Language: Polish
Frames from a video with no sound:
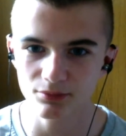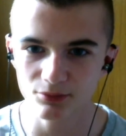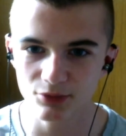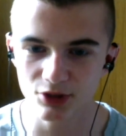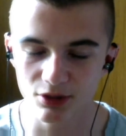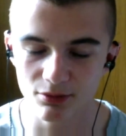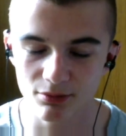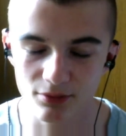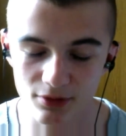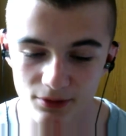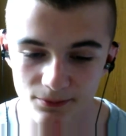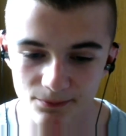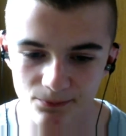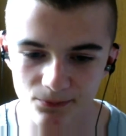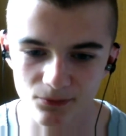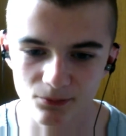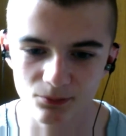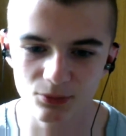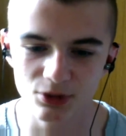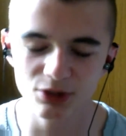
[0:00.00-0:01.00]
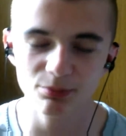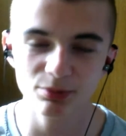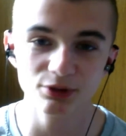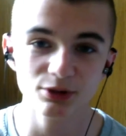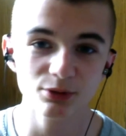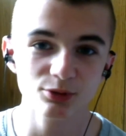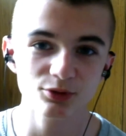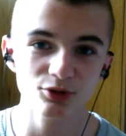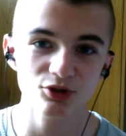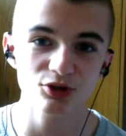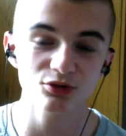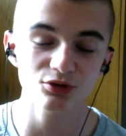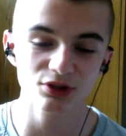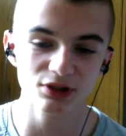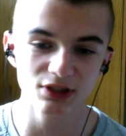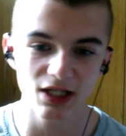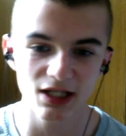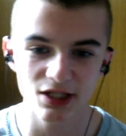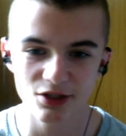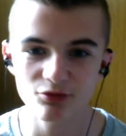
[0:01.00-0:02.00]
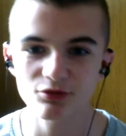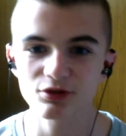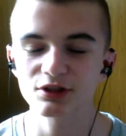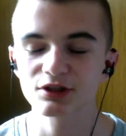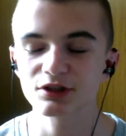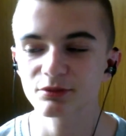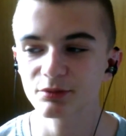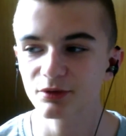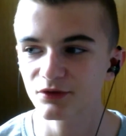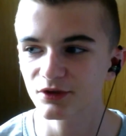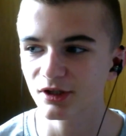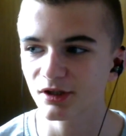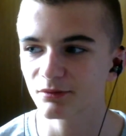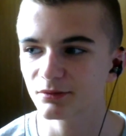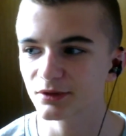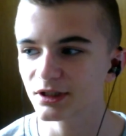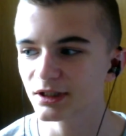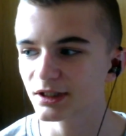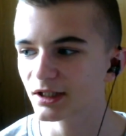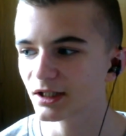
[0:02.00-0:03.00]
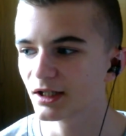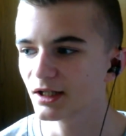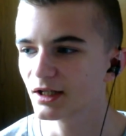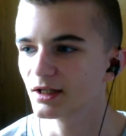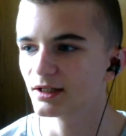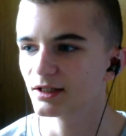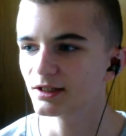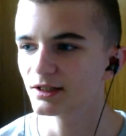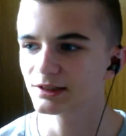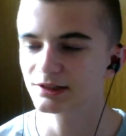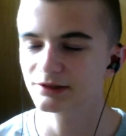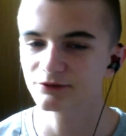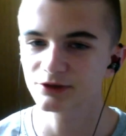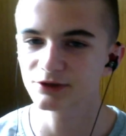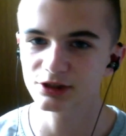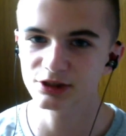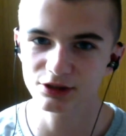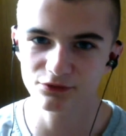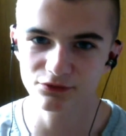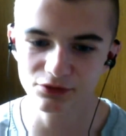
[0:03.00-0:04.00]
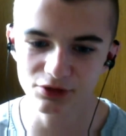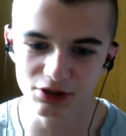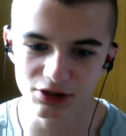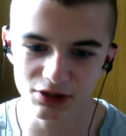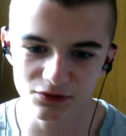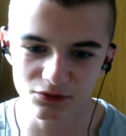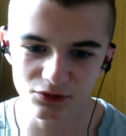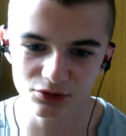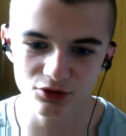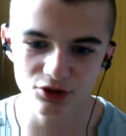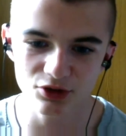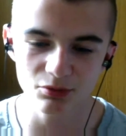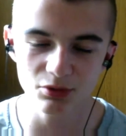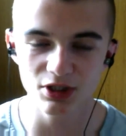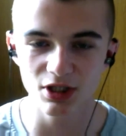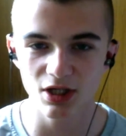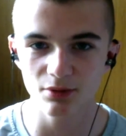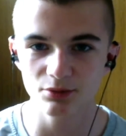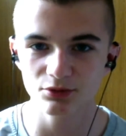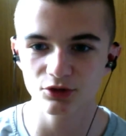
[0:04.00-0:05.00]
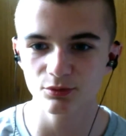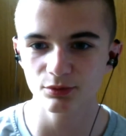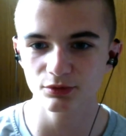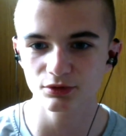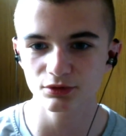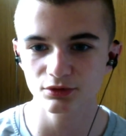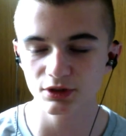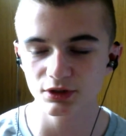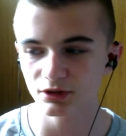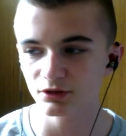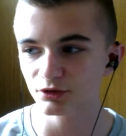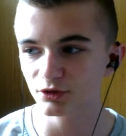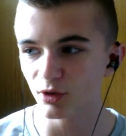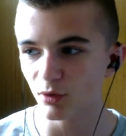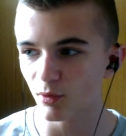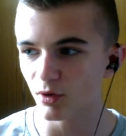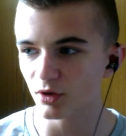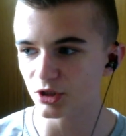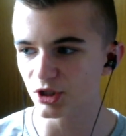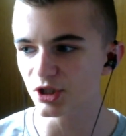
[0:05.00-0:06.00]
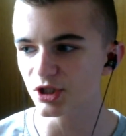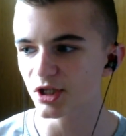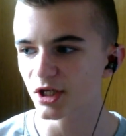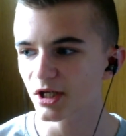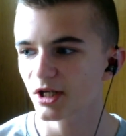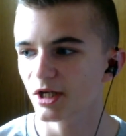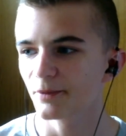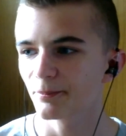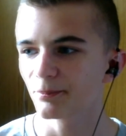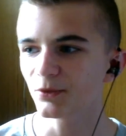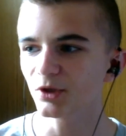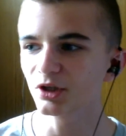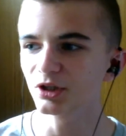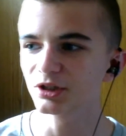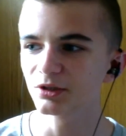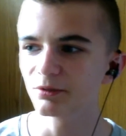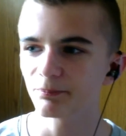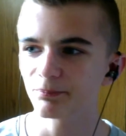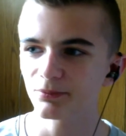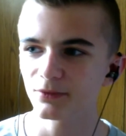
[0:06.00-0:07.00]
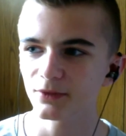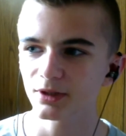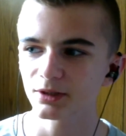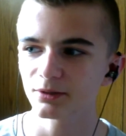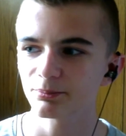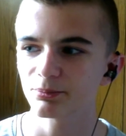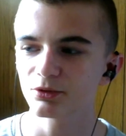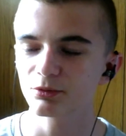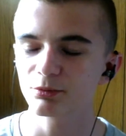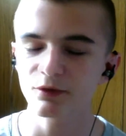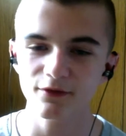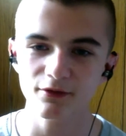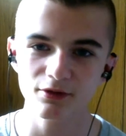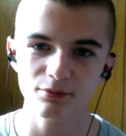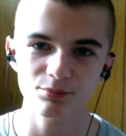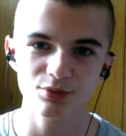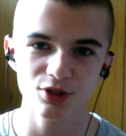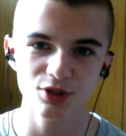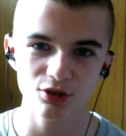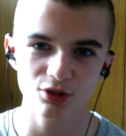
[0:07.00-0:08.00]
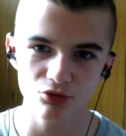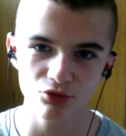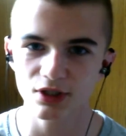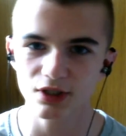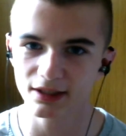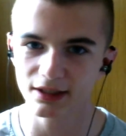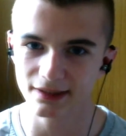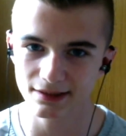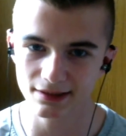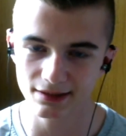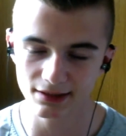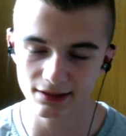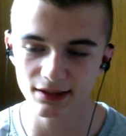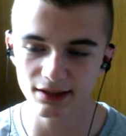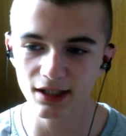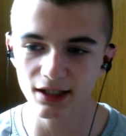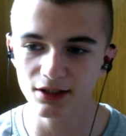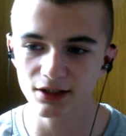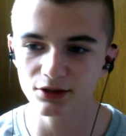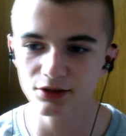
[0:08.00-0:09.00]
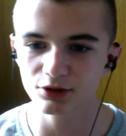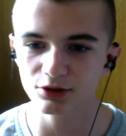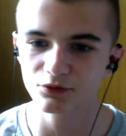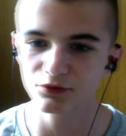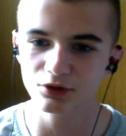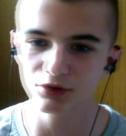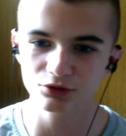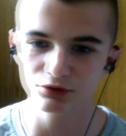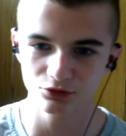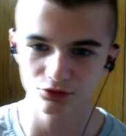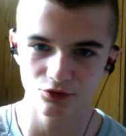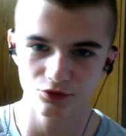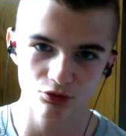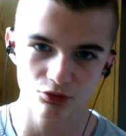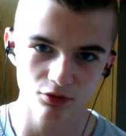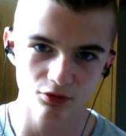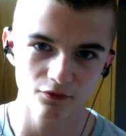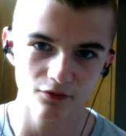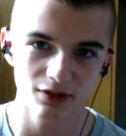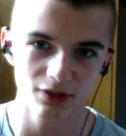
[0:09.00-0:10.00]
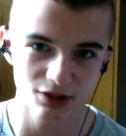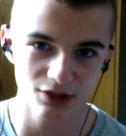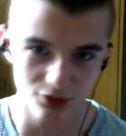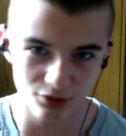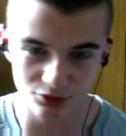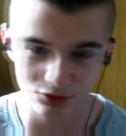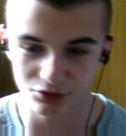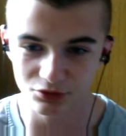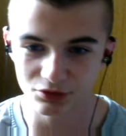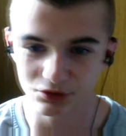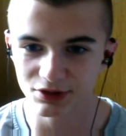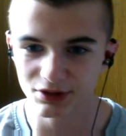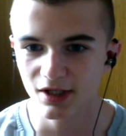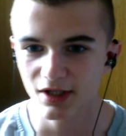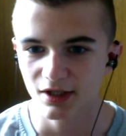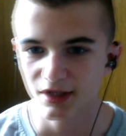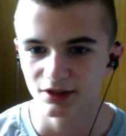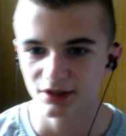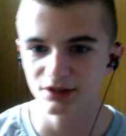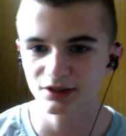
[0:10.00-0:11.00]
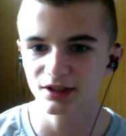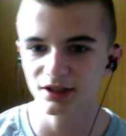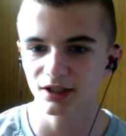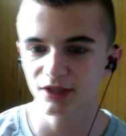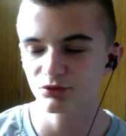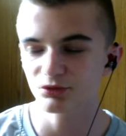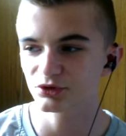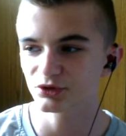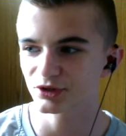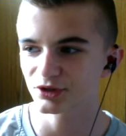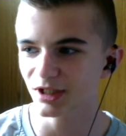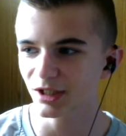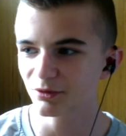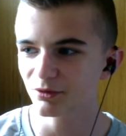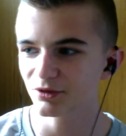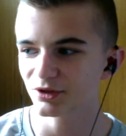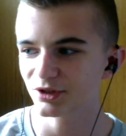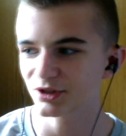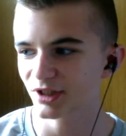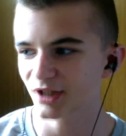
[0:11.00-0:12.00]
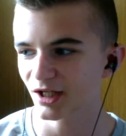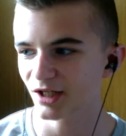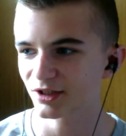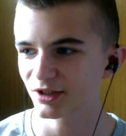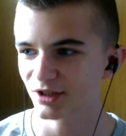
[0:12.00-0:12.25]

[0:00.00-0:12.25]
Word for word: żeby mnie potem ktoś nie oskarżył, sobie wziąłem nick e, z Gwiezdnych Wojen, w związku z czym chciałam coś po prostu do tego dołożyć. No i mm, próbowałam przeróżne jakieś sklejanki, no i w końcu wyszło Waderotos. I tak już zostało i tak